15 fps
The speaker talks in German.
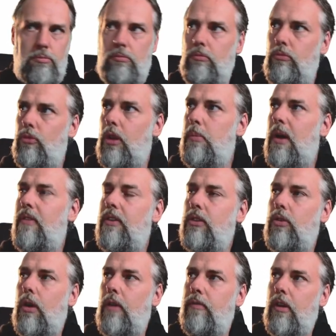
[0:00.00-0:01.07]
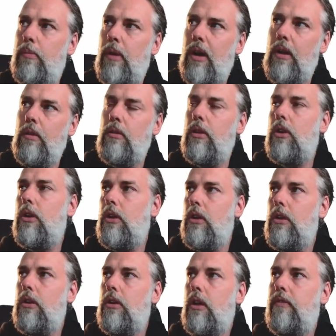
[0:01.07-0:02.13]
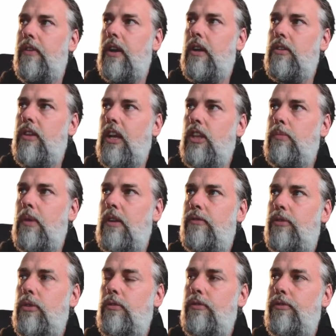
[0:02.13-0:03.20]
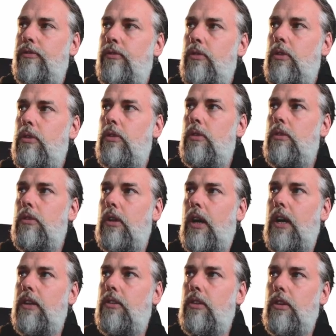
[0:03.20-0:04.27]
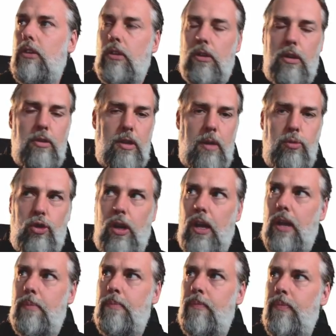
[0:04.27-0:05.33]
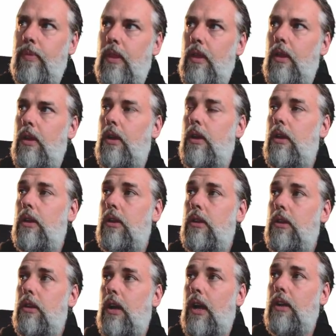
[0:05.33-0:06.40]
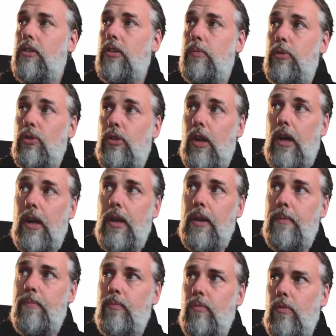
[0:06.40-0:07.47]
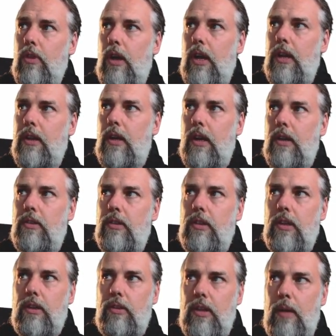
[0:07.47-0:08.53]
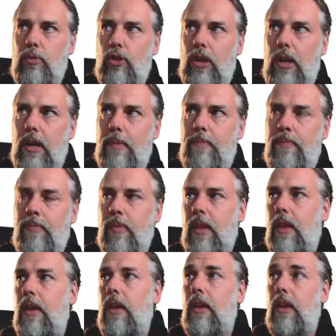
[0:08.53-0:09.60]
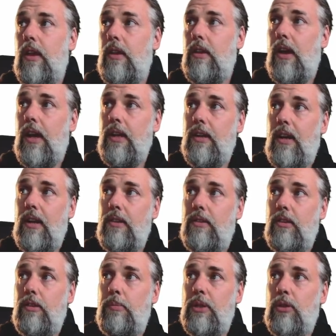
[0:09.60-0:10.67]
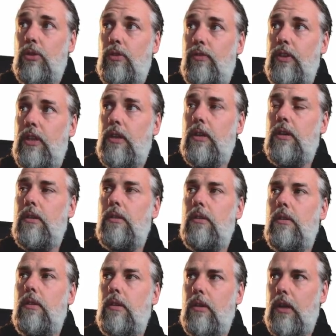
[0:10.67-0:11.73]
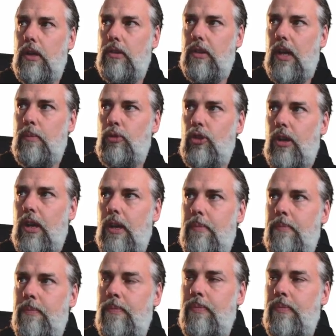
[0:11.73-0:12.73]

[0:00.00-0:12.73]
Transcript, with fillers: Dann machen wir das doch einfach mal. Dann wäre 6 mal 5, 30, Rest abschreiben. 30 plus 3, 33, Rest abschreiben. 33 minus 4, Rest abschreiben.